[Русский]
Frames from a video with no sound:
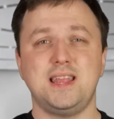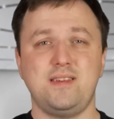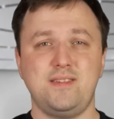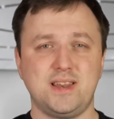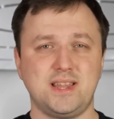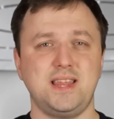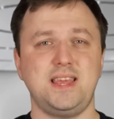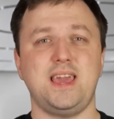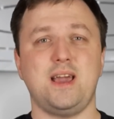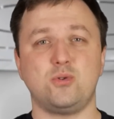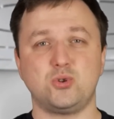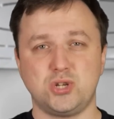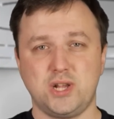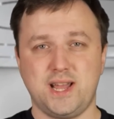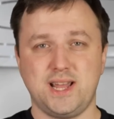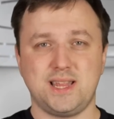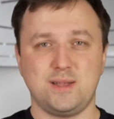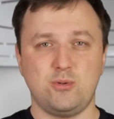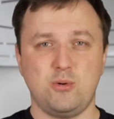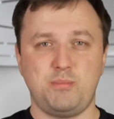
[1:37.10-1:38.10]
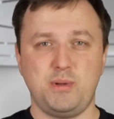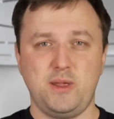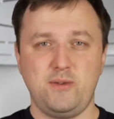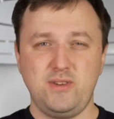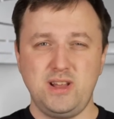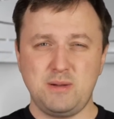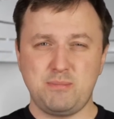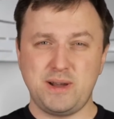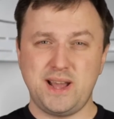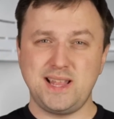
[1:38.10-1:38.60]
Наверное, я уже к этому
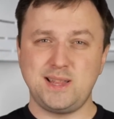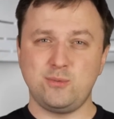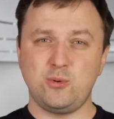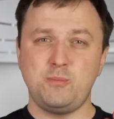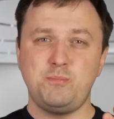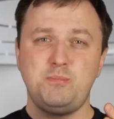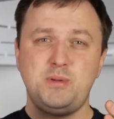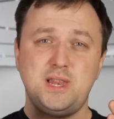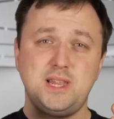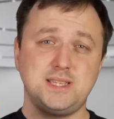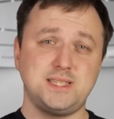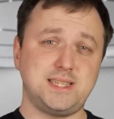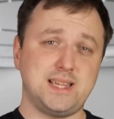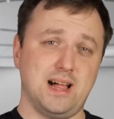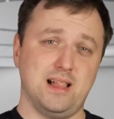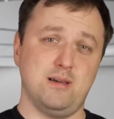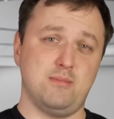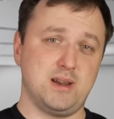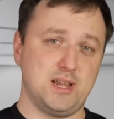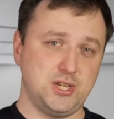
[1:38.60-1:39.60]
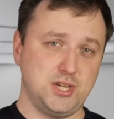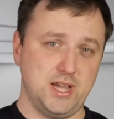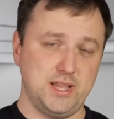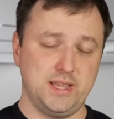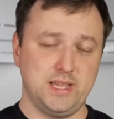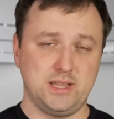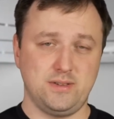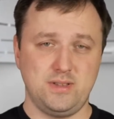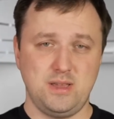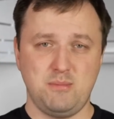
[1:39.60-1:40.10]
привык, поэтому перестал
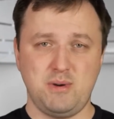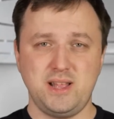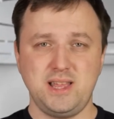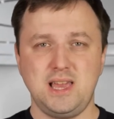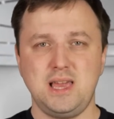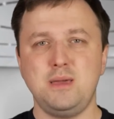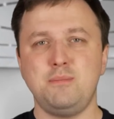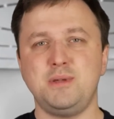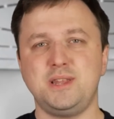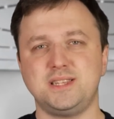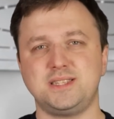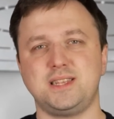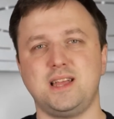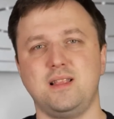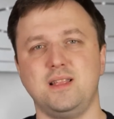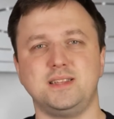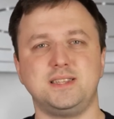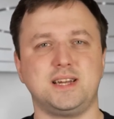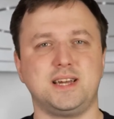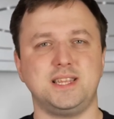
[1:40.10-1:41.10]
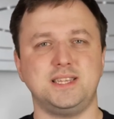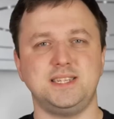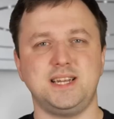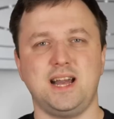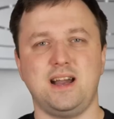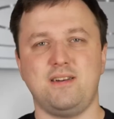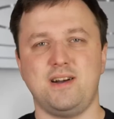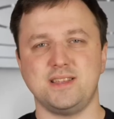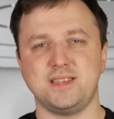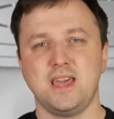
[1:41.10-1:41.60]
обращать на это внимание и перестал это
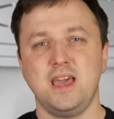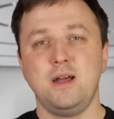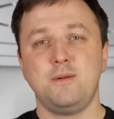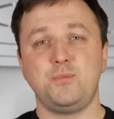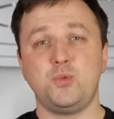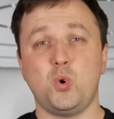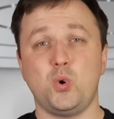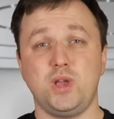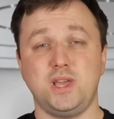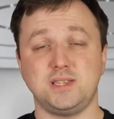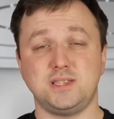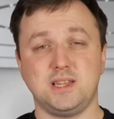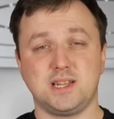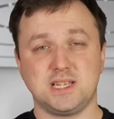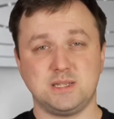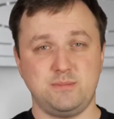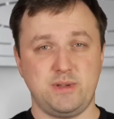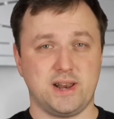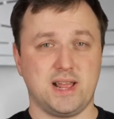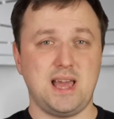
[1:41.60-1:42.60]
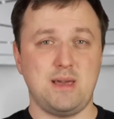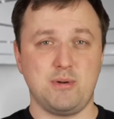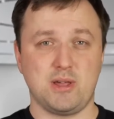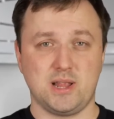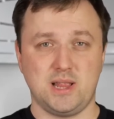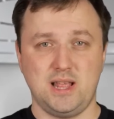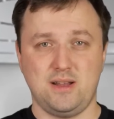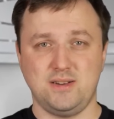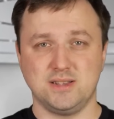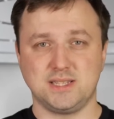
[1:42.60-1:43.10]
критиковать. Но если размер
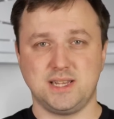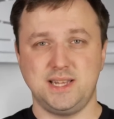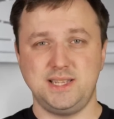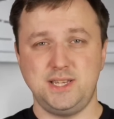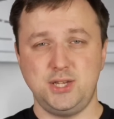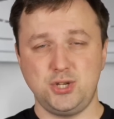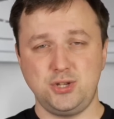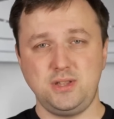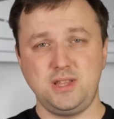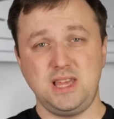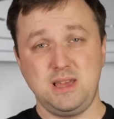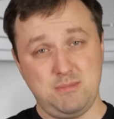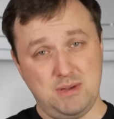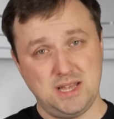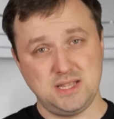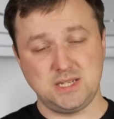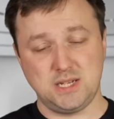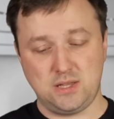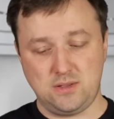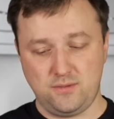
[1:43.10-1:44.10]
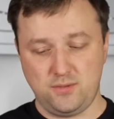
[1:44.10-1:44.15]
камеры для вас критичен, имейте